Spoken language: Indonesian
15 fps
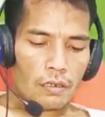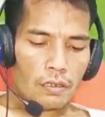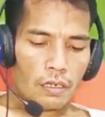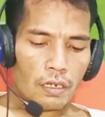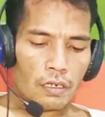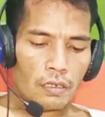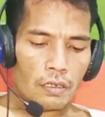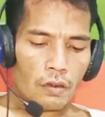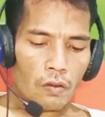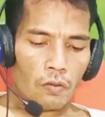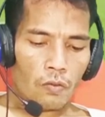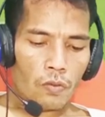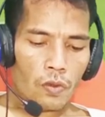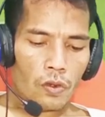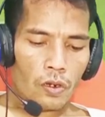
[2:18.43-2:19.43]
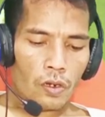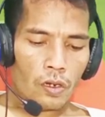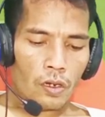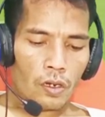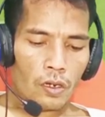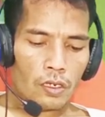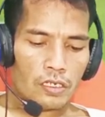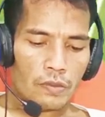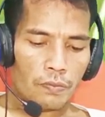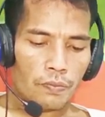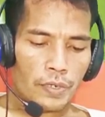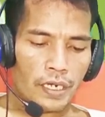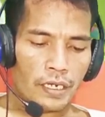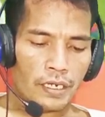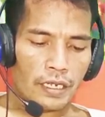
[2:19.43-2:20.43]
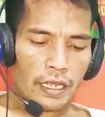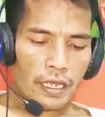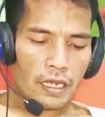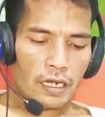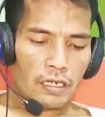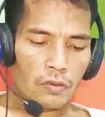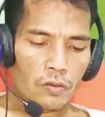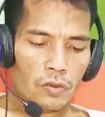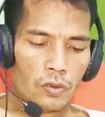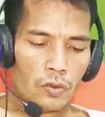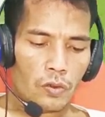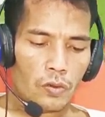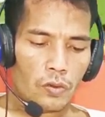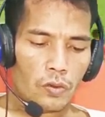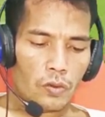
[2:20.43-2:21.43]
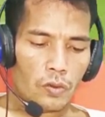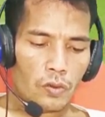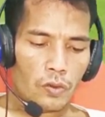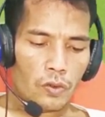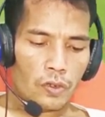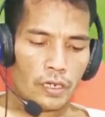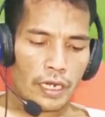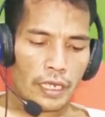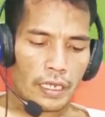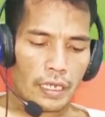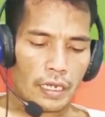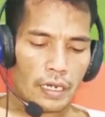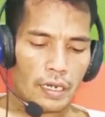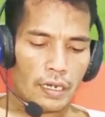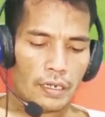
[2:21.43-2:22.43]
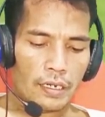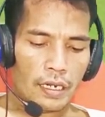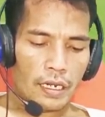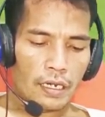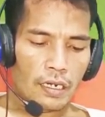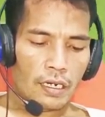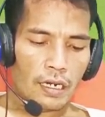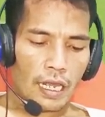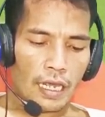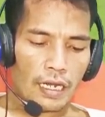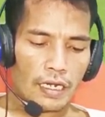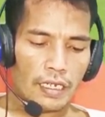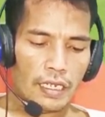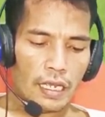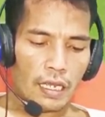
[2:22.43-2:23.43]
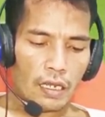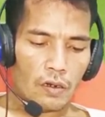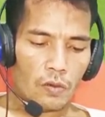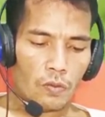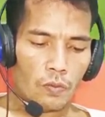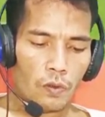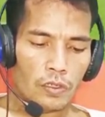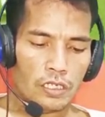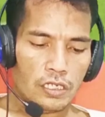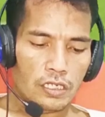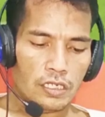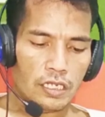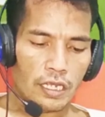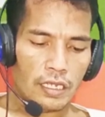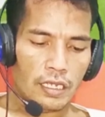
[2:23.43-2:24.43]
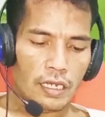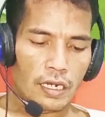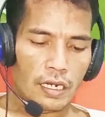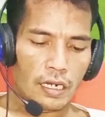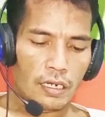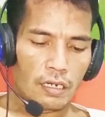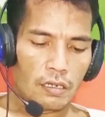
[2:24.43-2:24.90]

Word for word: dan tombol sprint tackle itu untuk nekel dan lari ya kalau posisi single